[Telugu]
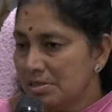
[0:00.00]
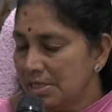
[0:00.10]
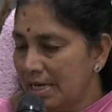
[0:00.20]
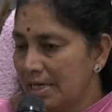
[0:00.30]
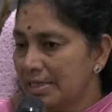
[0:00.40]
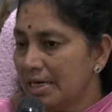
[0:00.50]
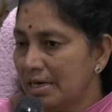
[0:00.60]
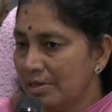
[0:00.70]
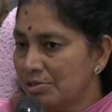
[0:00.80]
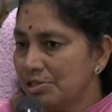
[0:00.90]
జిల్లా
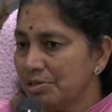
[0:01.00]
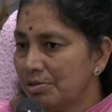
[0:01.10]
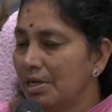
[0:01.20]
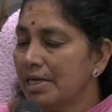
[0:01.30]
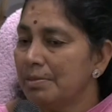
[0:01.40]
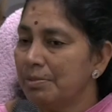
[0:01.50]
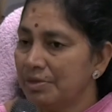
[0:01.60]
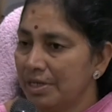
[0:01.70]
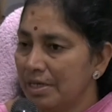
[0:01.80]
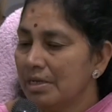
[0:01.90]
అధికారుల దృష్టికో
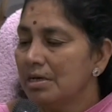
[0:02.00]
లేకపోతే